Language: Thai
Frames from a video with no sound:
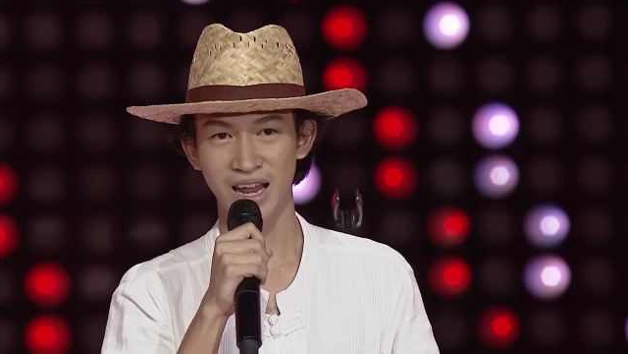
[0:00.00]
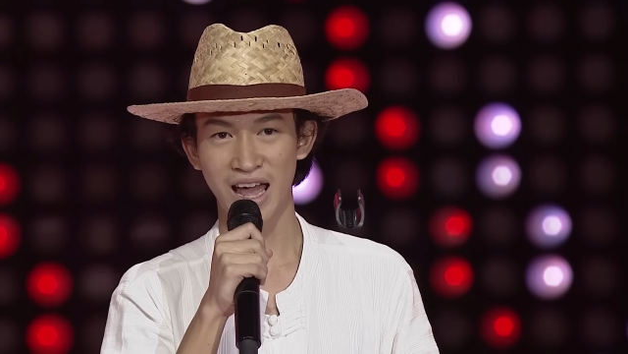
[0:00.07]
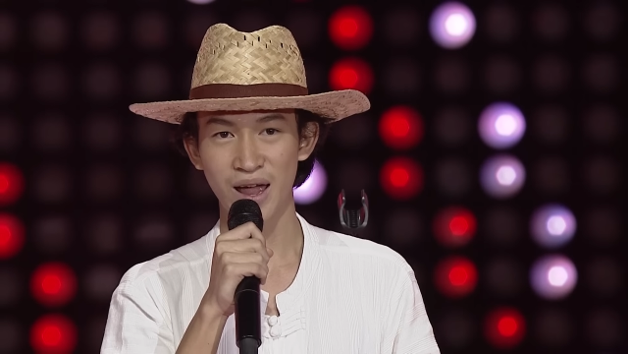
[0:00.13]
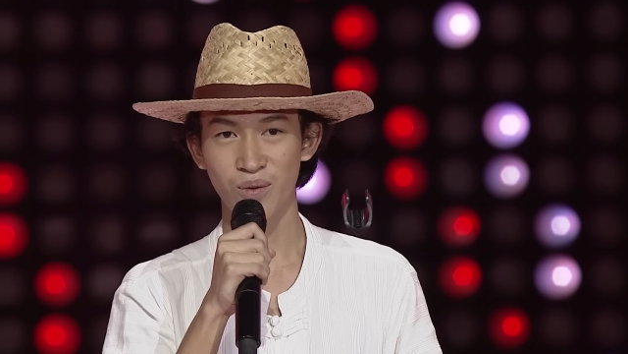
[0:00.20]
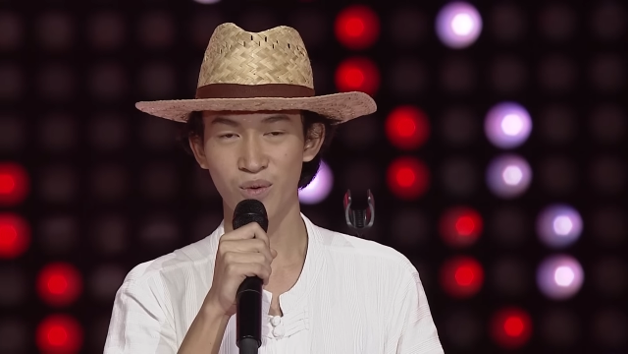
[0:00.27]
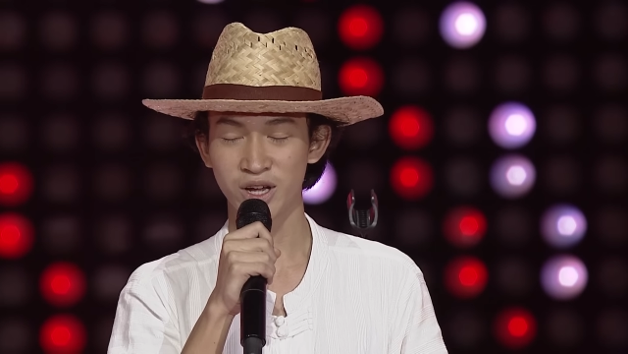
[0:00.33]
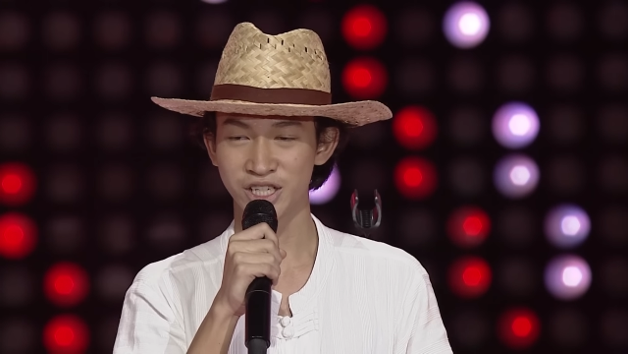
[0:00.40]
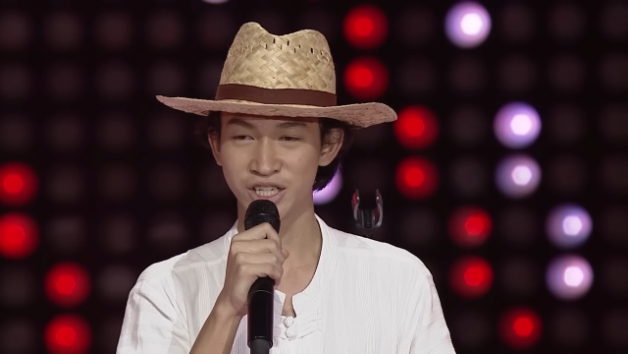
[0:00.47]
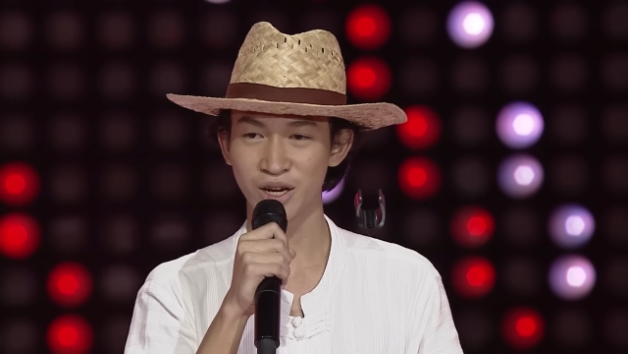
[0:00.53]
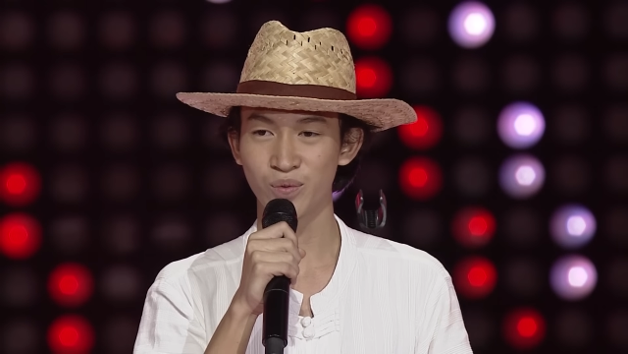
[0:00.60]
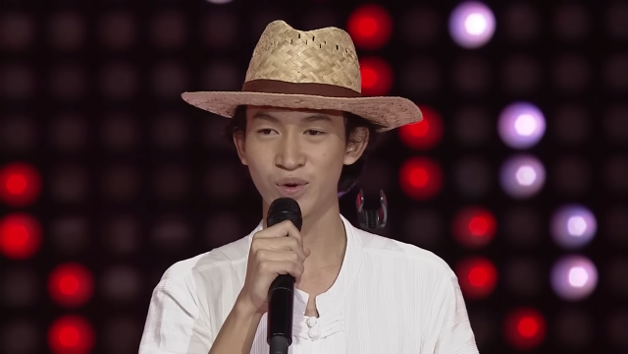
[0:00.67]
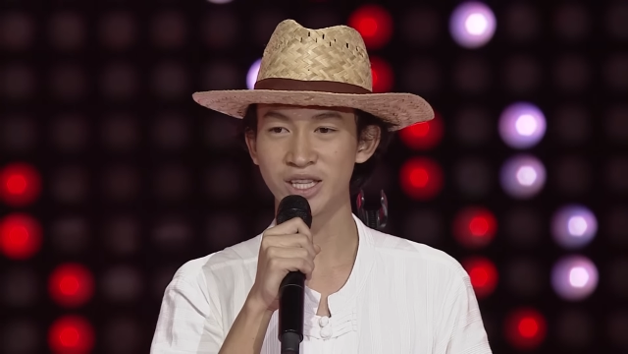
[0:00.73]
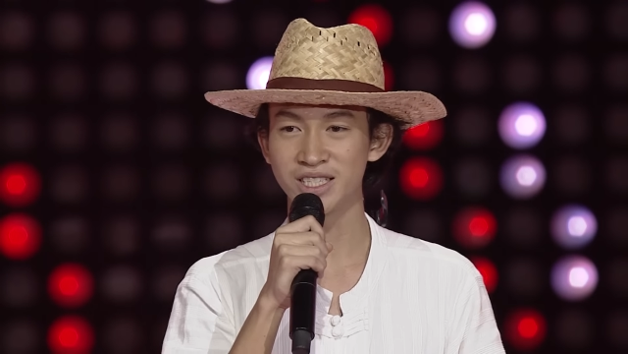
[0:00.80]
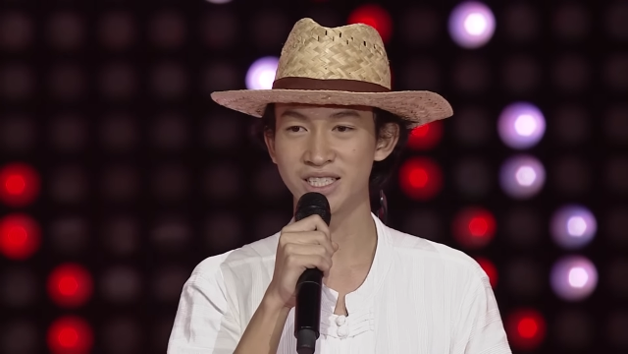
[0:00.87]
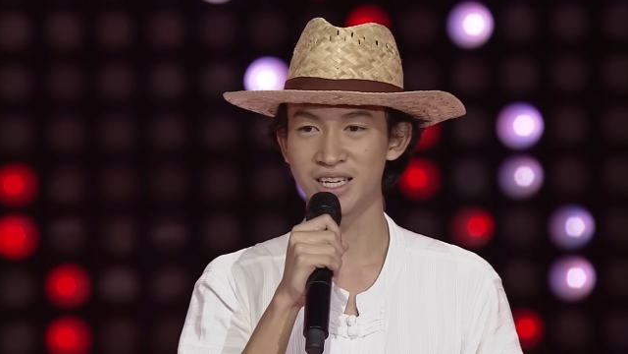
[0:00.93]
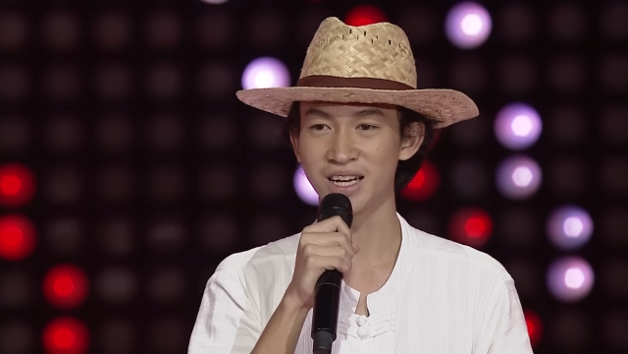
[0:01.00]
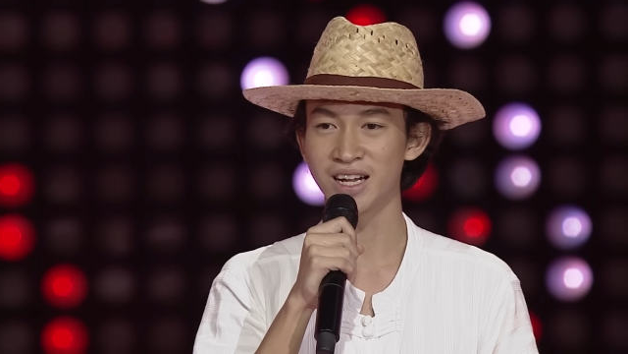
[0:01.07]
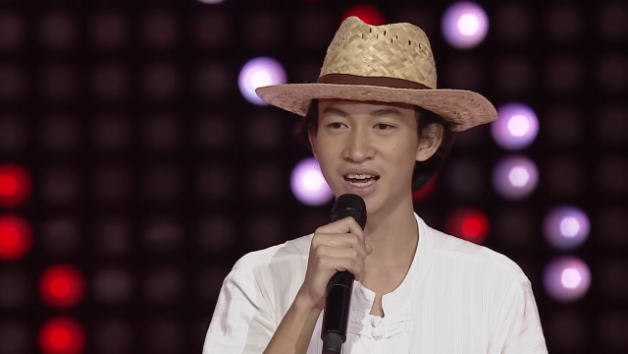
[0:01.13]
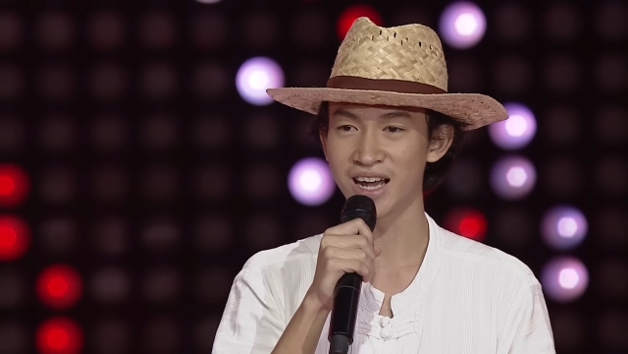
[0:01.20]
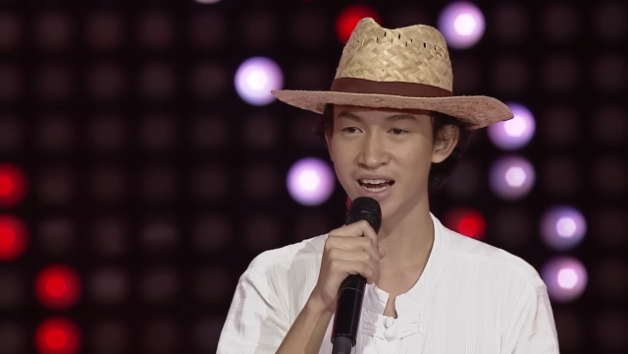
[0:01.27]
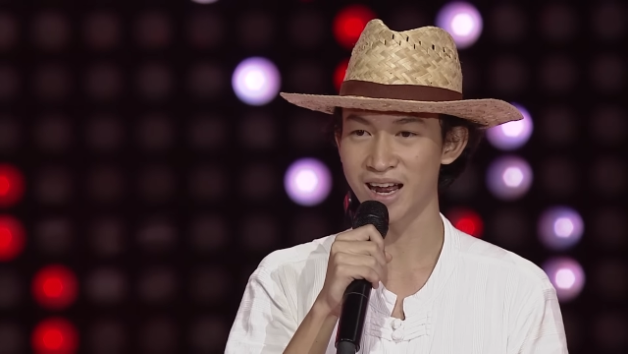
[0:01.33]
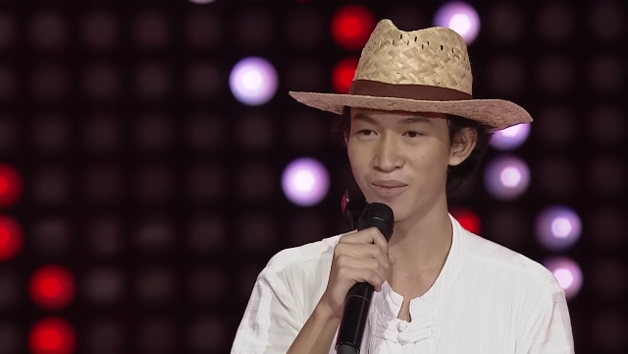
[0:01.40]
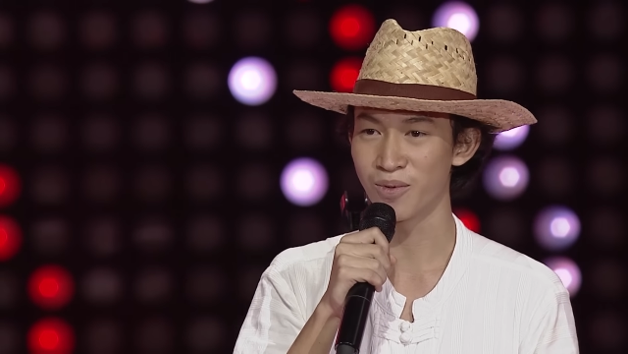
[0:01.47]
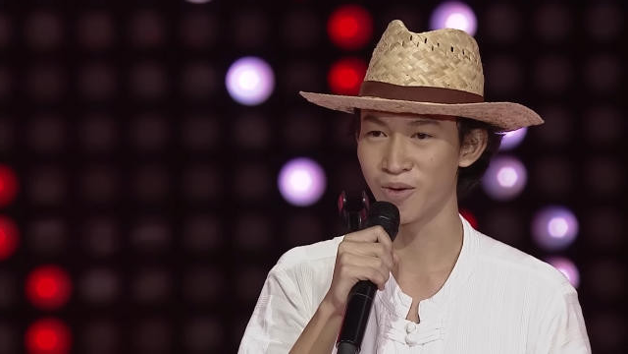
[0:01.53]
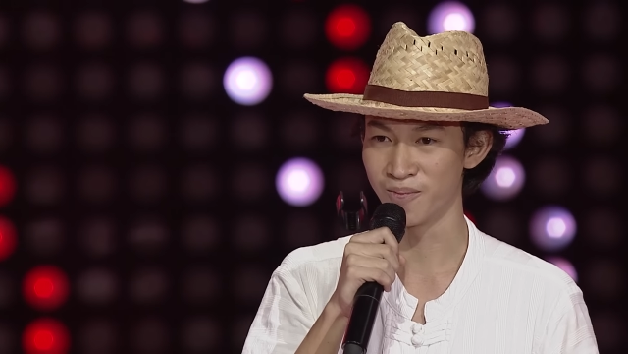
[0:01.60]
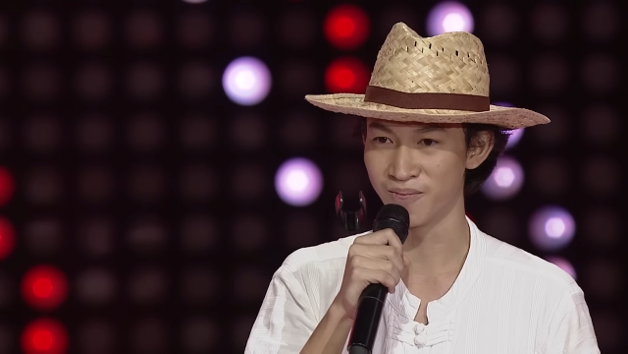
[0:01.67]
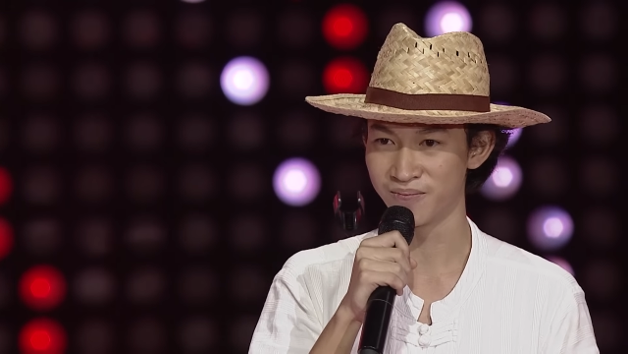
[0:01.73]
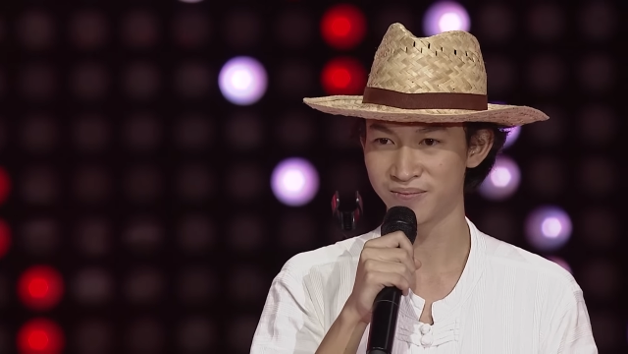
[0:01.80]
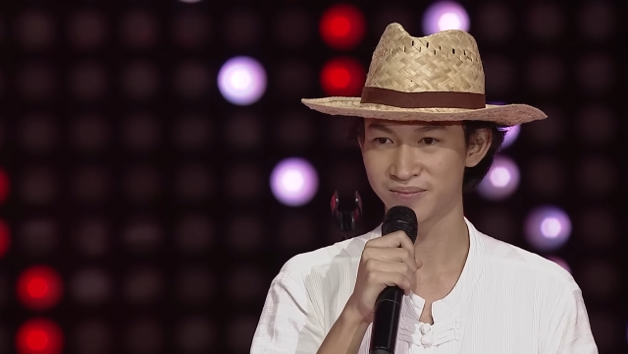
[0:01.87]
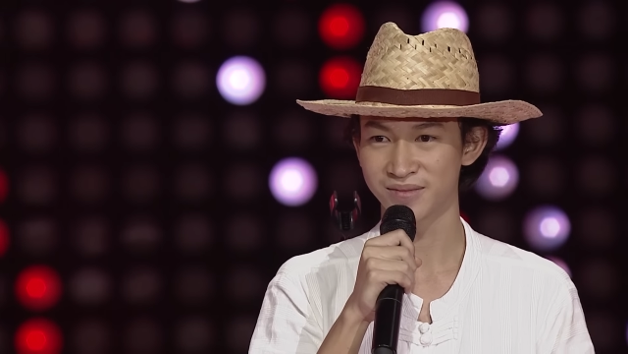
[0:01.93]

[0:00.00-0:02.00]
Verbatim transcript: นายวชิรวิทย์จีนเกิดครับผม